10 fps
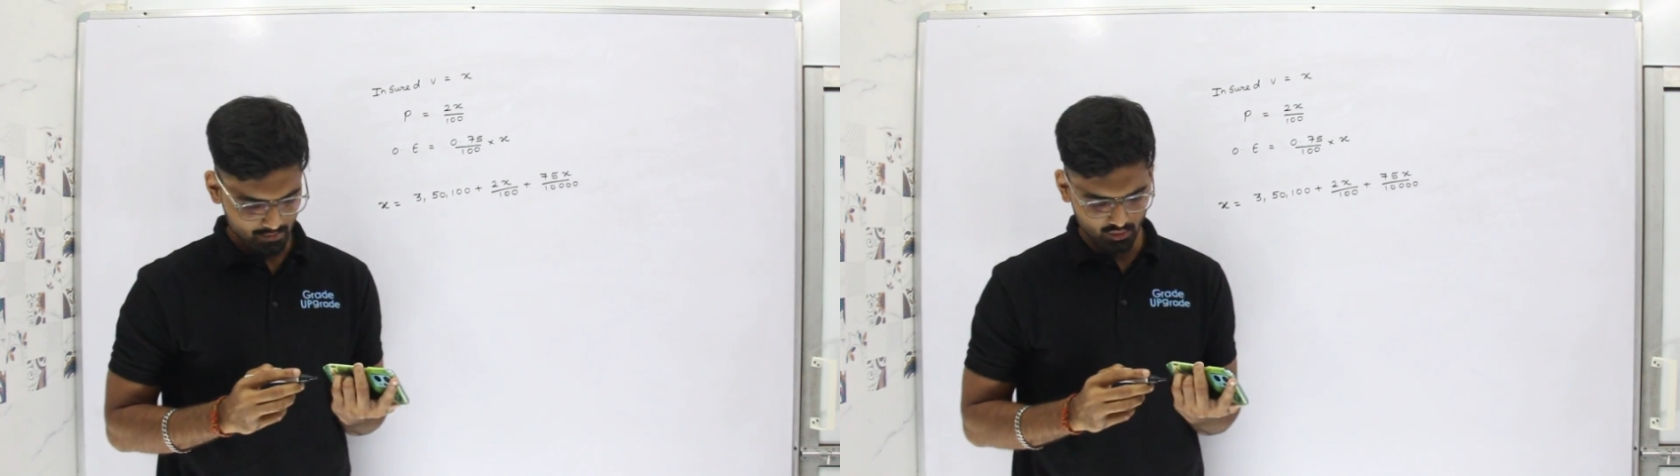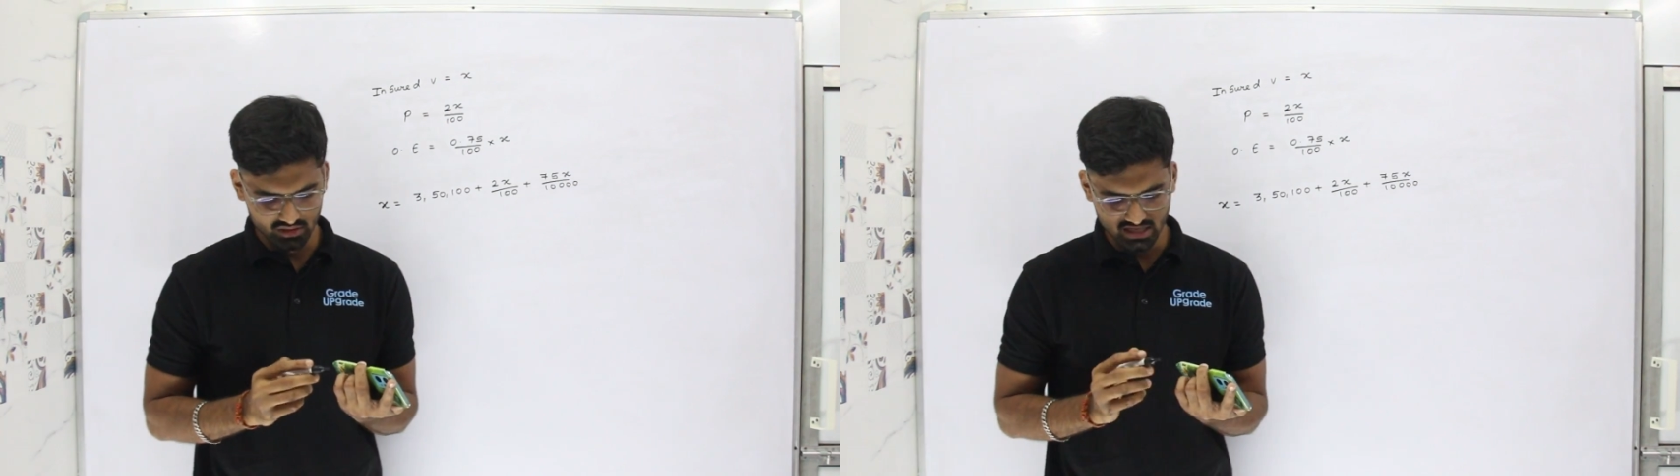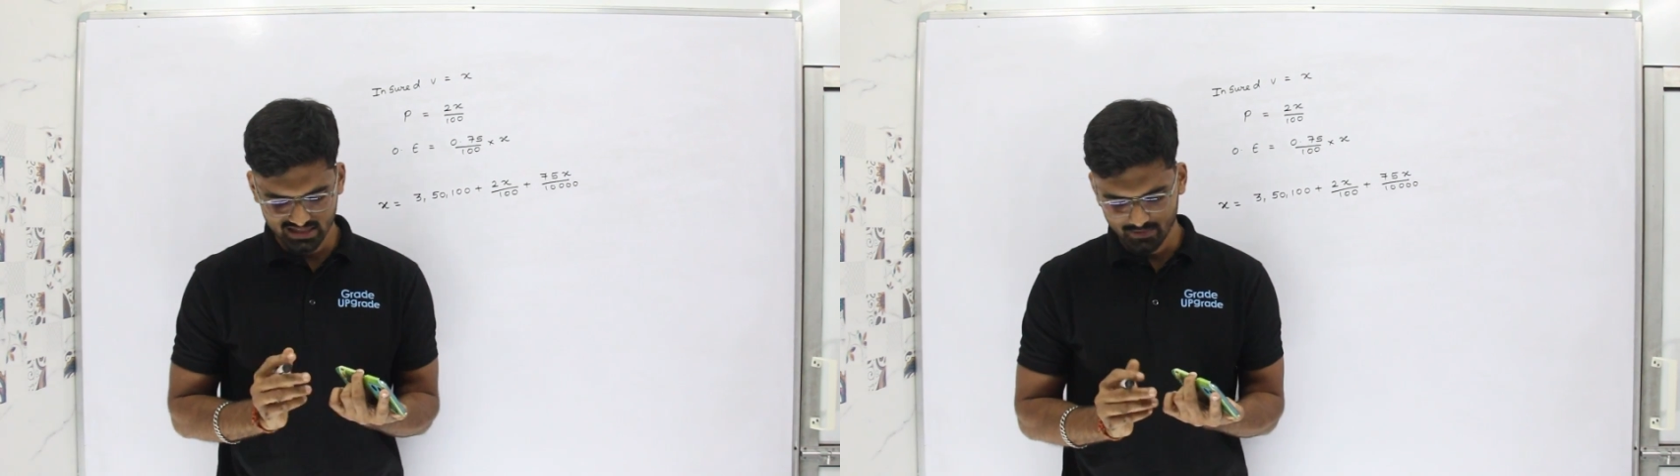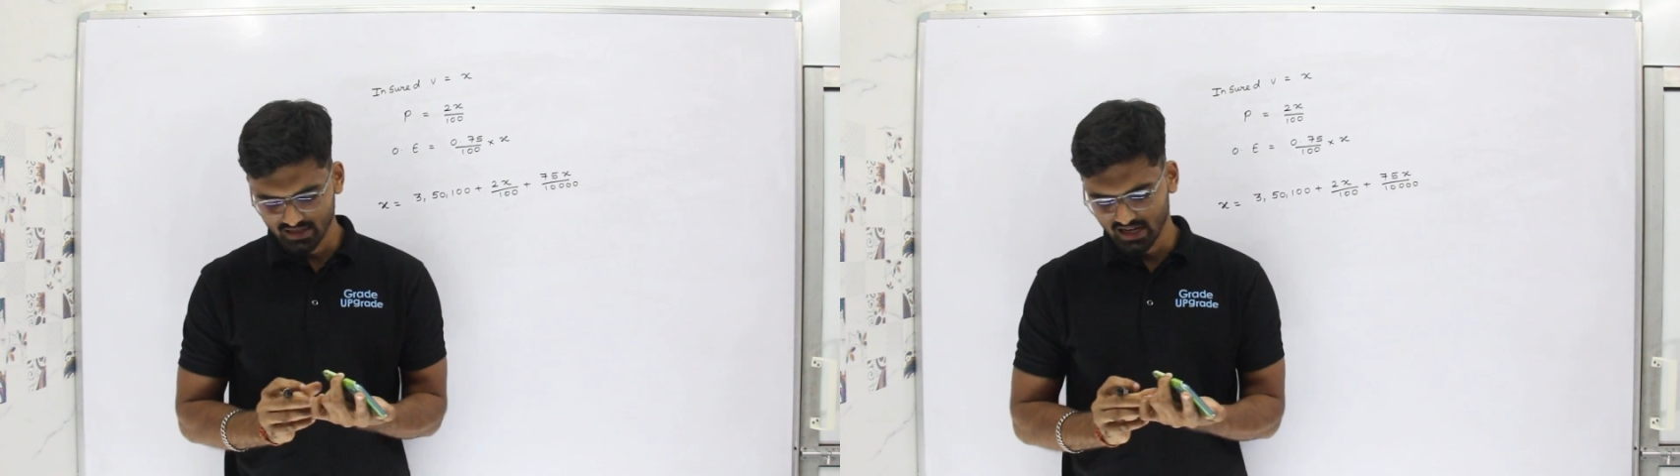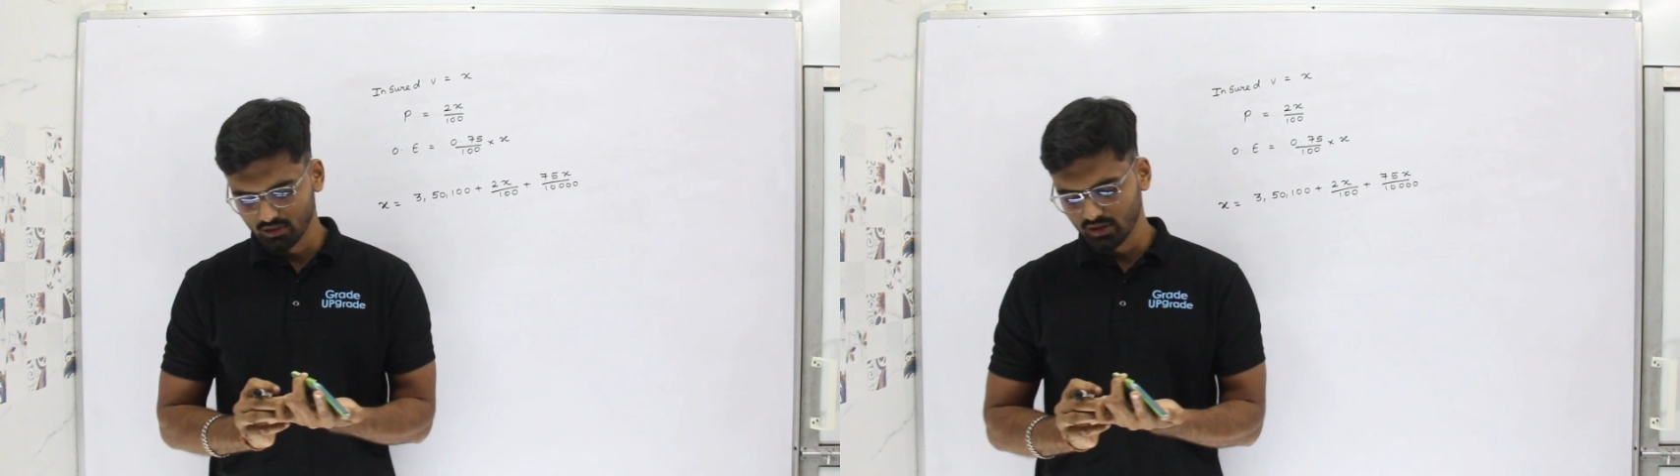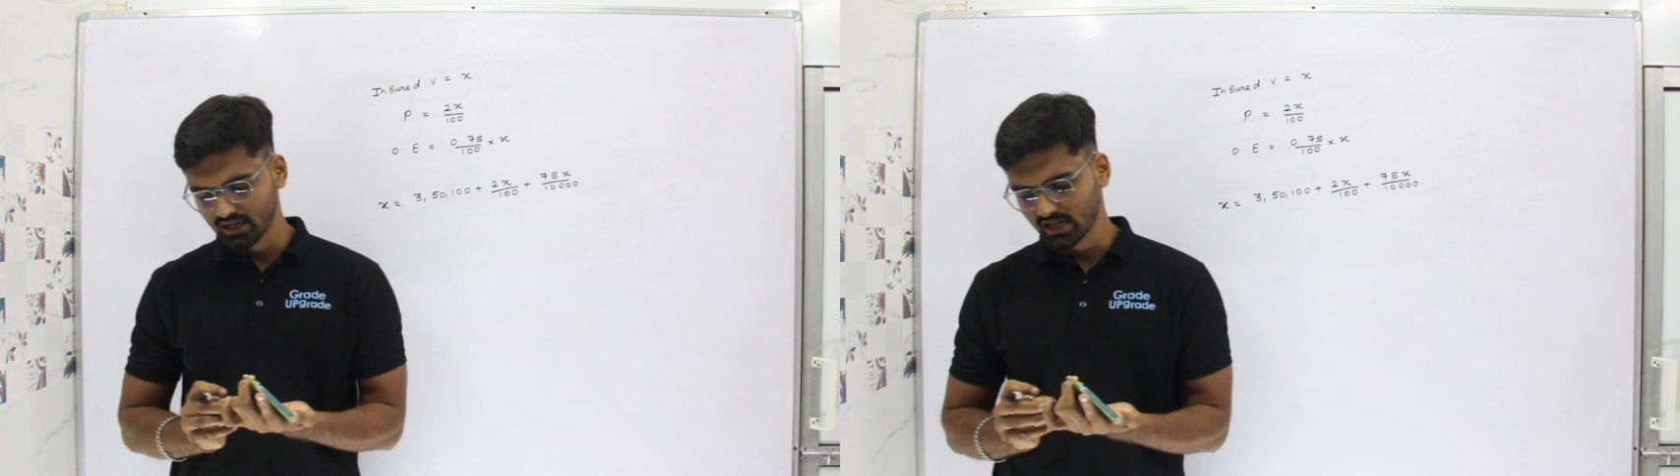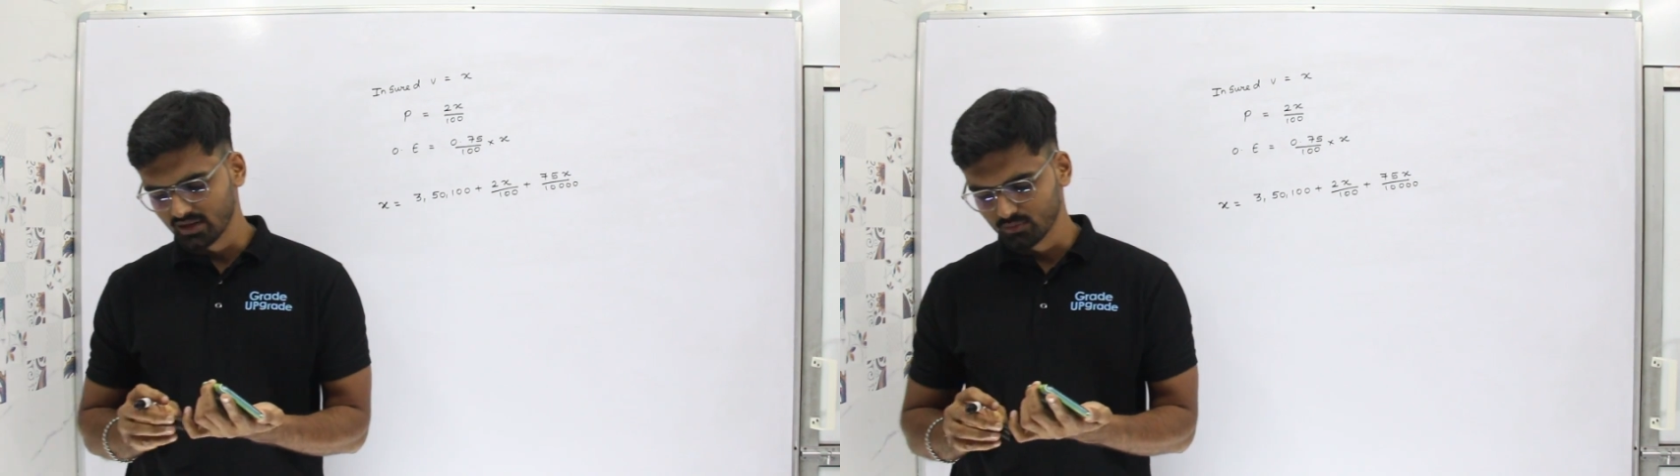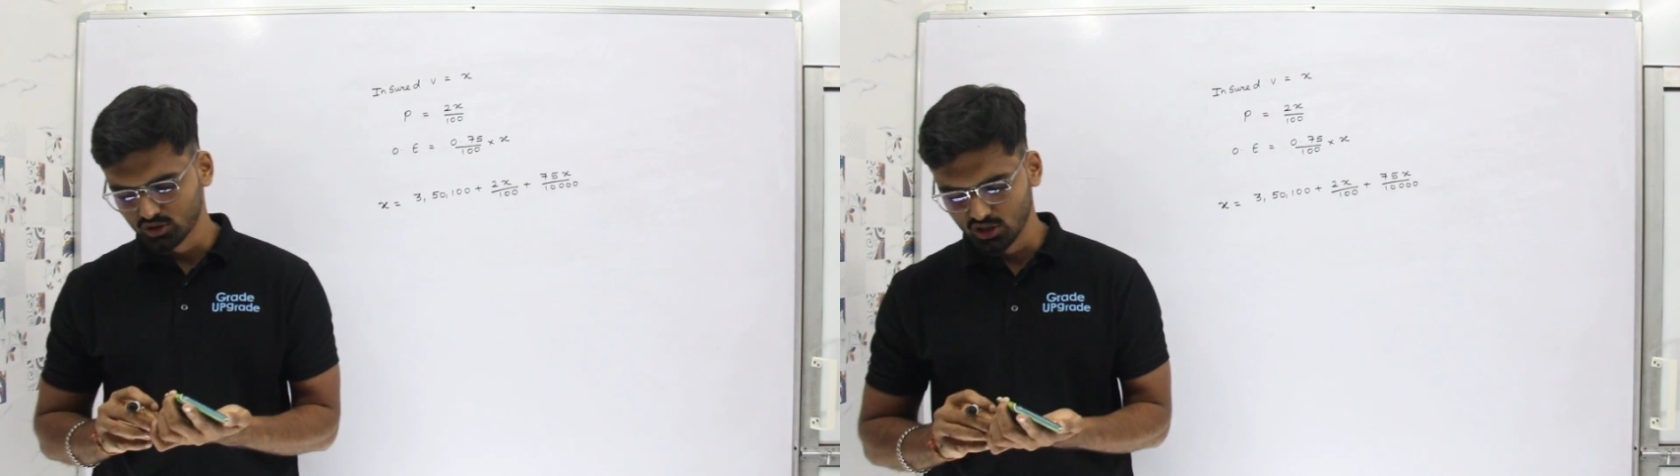बिकॉज डेसिमल कैलकुलेट
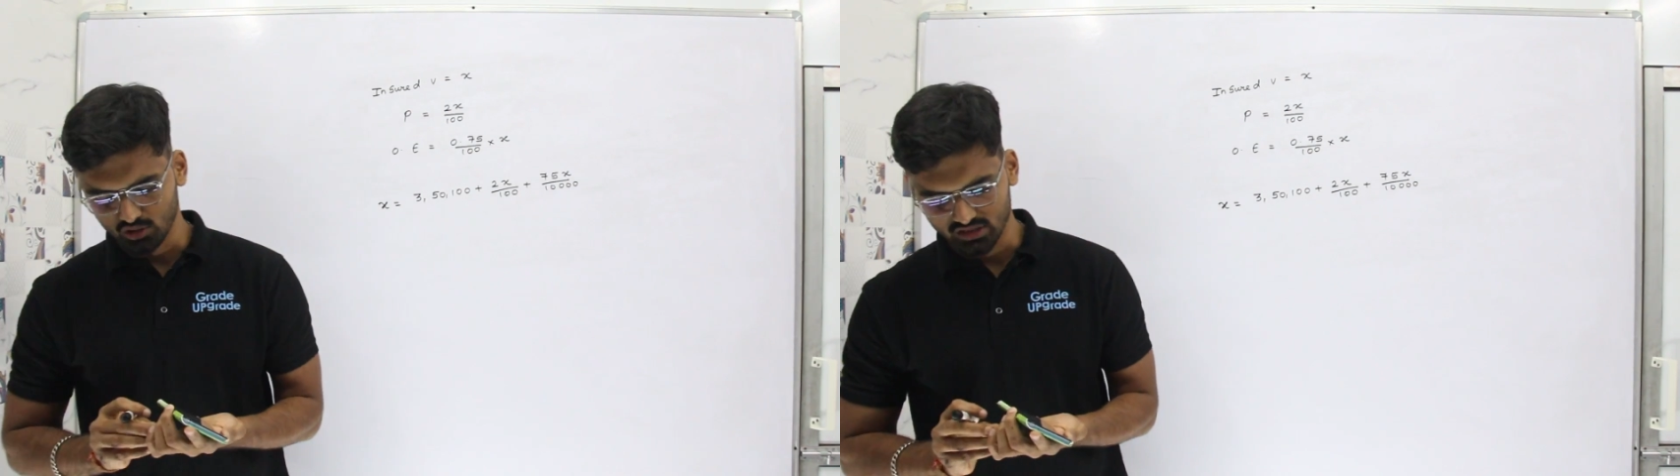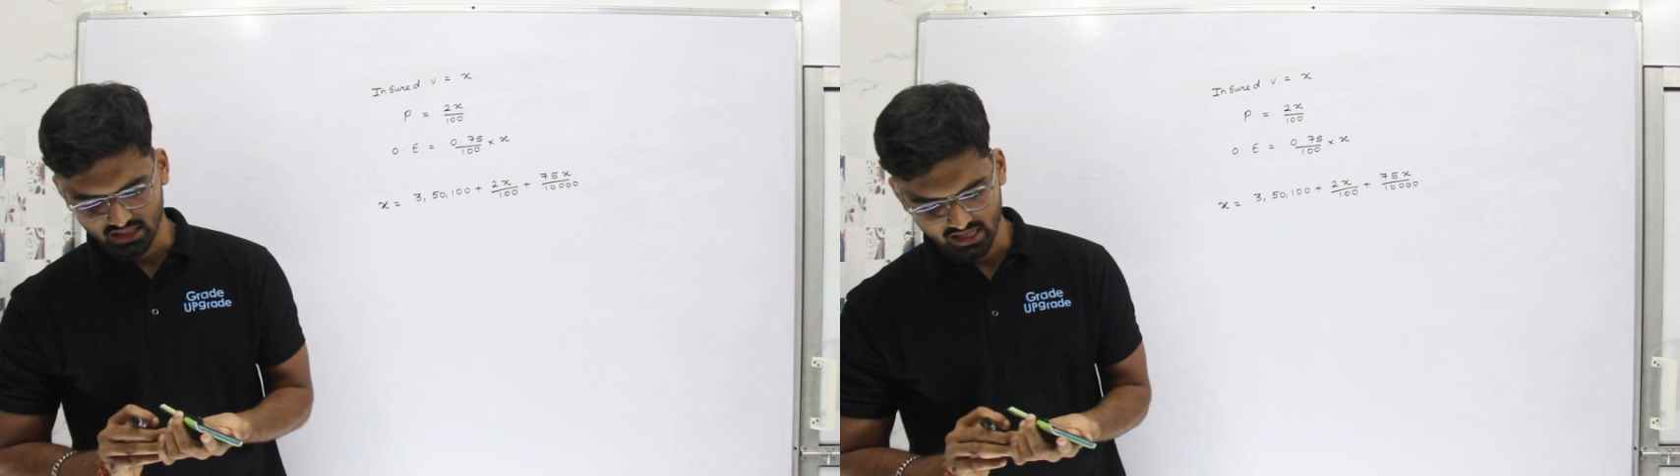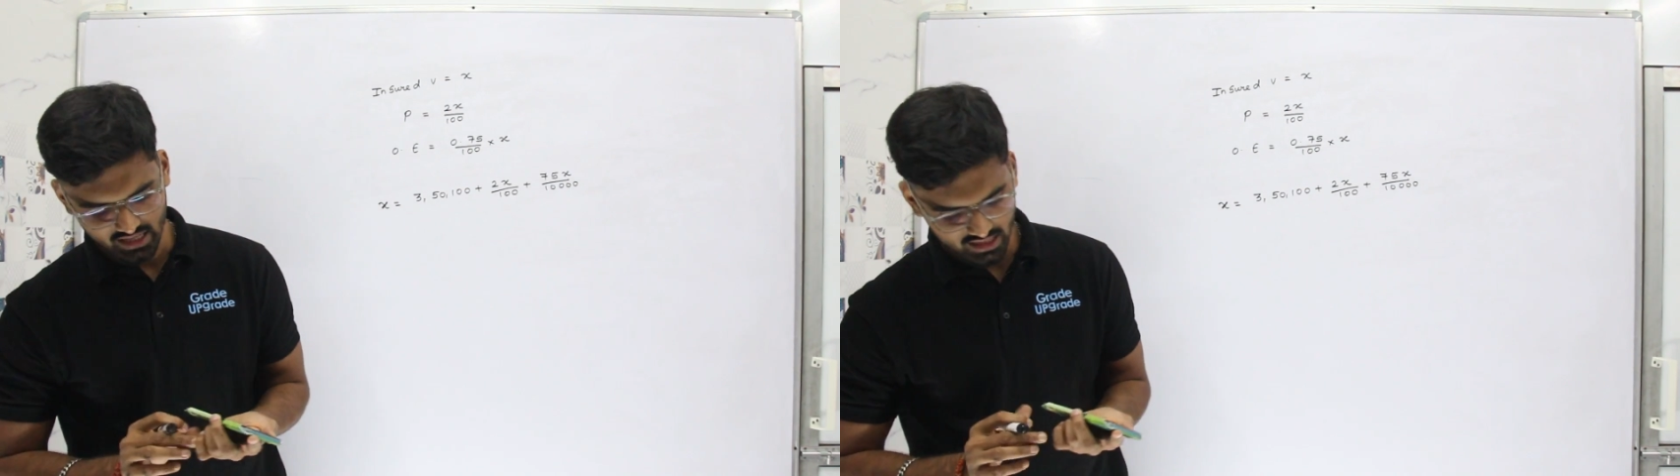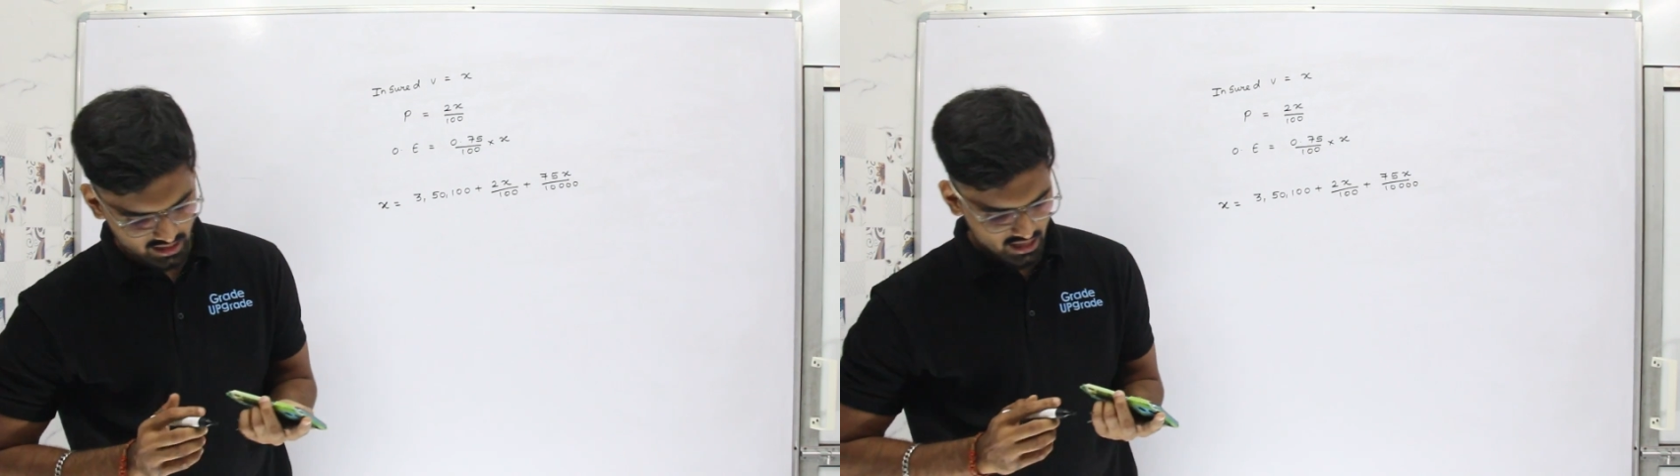करना मुश्किल हो जाता है ना